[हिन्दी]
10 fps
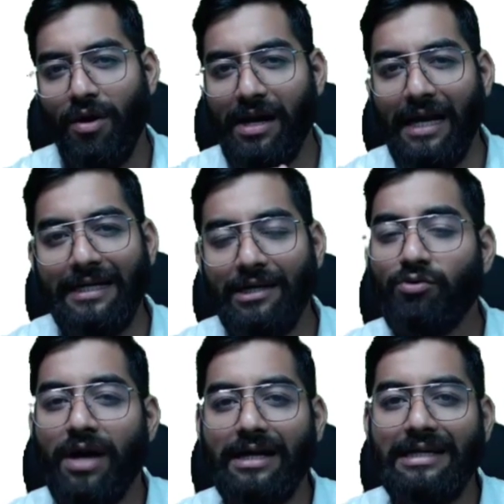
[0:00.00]
वो नाइन्टी
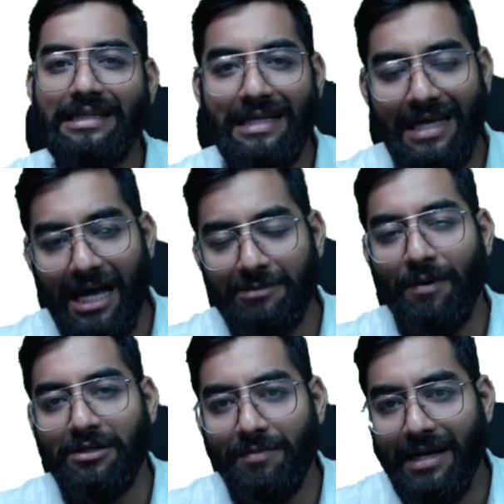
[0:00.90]
टू नाइन्टी थ्री के
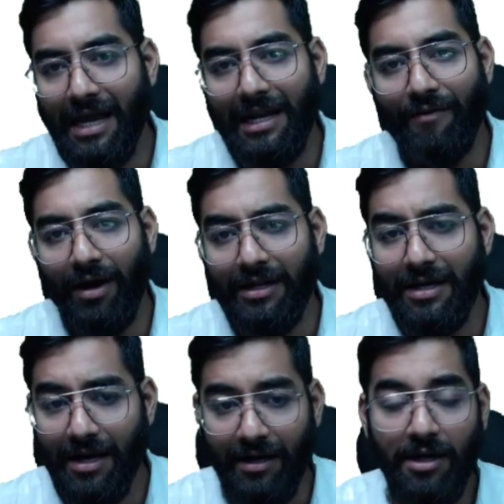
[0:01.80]
आसपास में रहने वाली
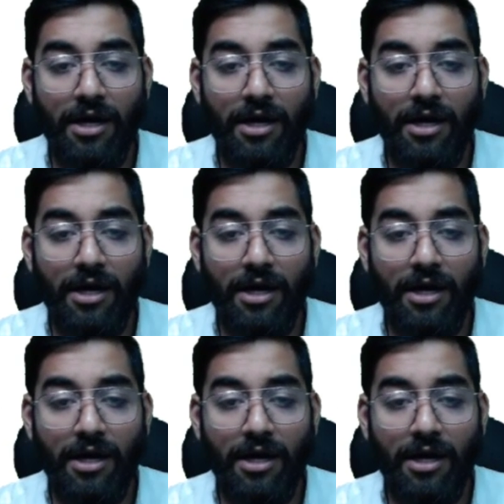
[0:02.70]
है